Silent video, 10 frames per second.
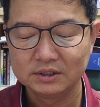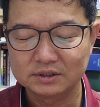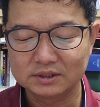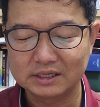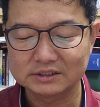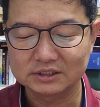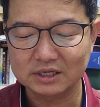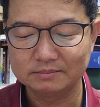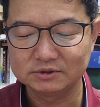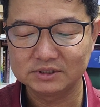끝까지
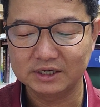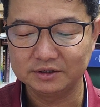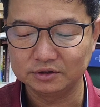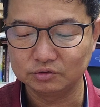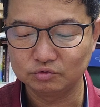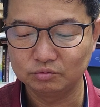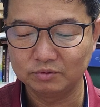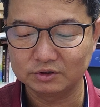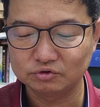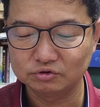탐지하여
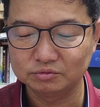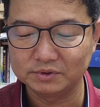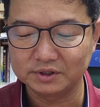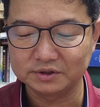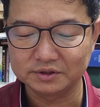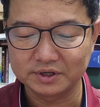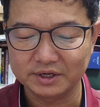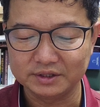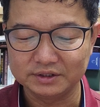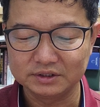어두움과 죽음의 그늘에
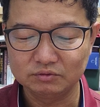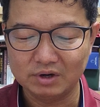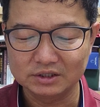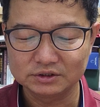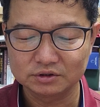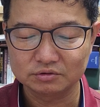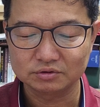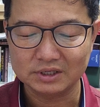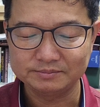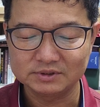있는
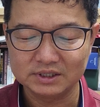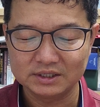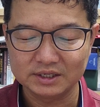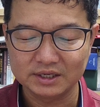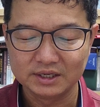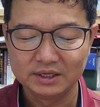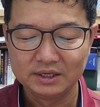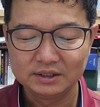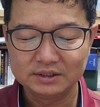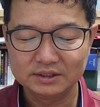광석도 탐지하되
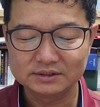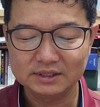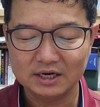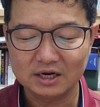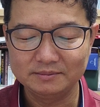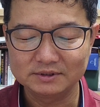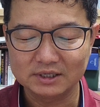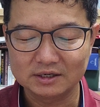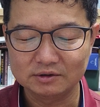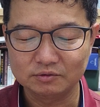그는 사람이
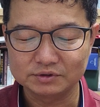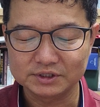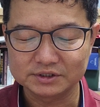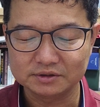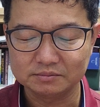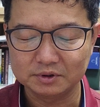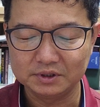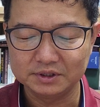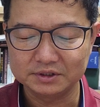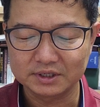사는 곳에서
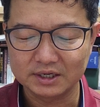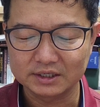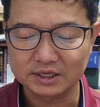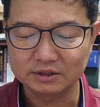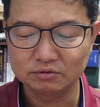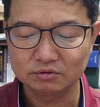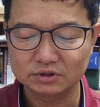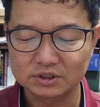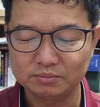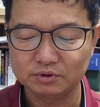멀리 떠나
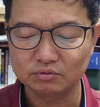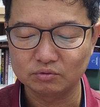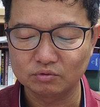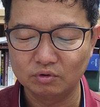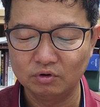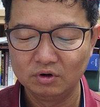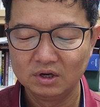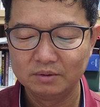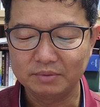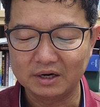갱도를 깊이 뚫고
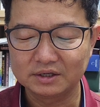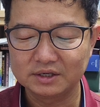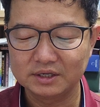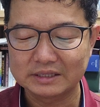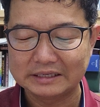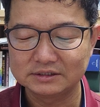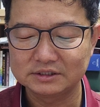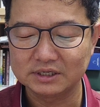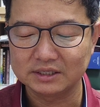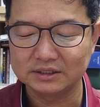발길이
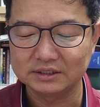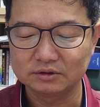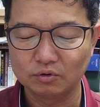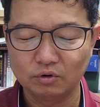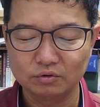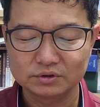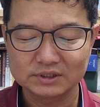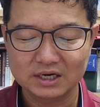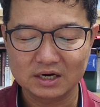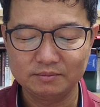닳지 않는 곳
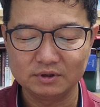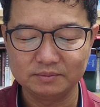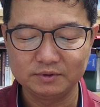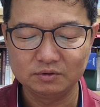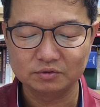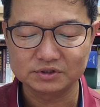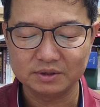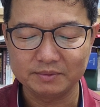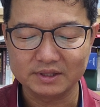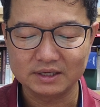사람이 없는
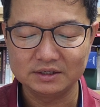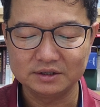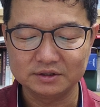곳에 매달려